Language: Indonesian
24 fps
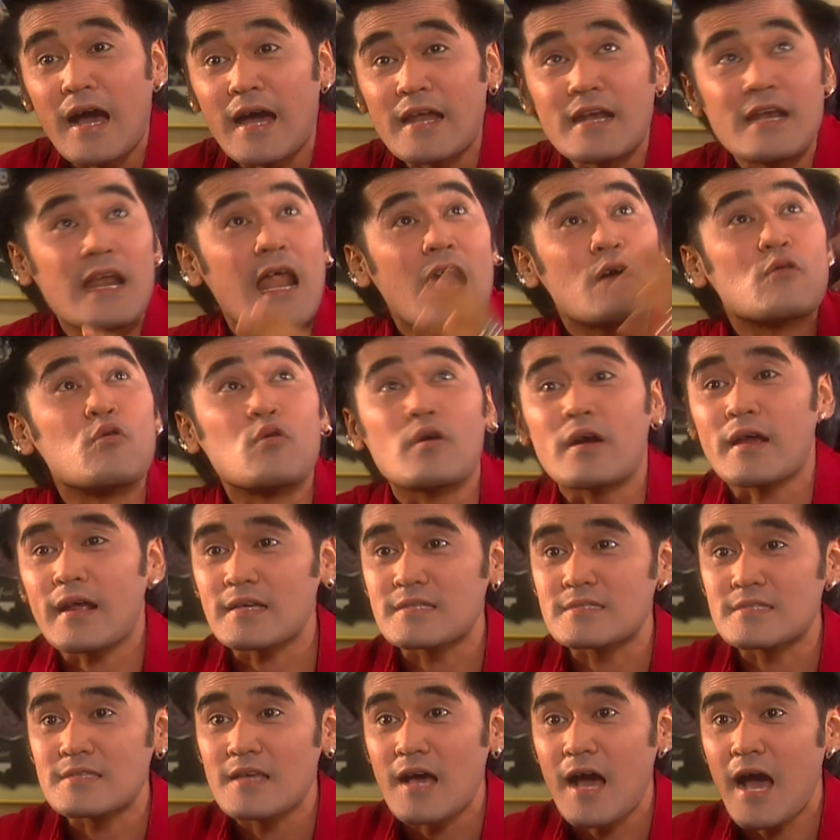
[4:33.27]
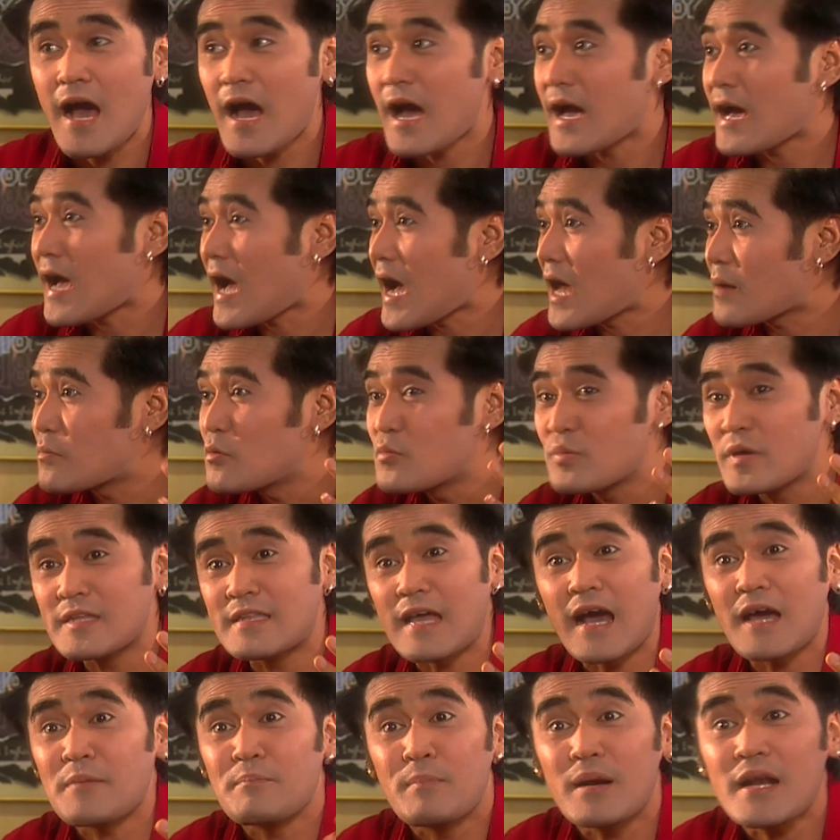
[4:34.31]
akan laku keras. Album
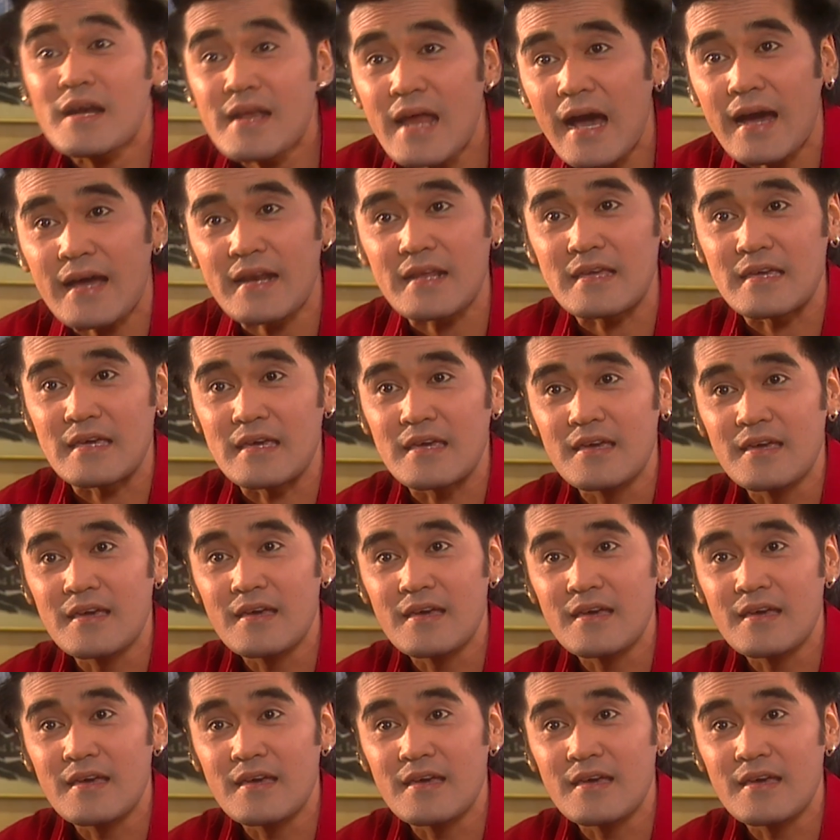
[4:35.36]
kita akan meledak, Ricky.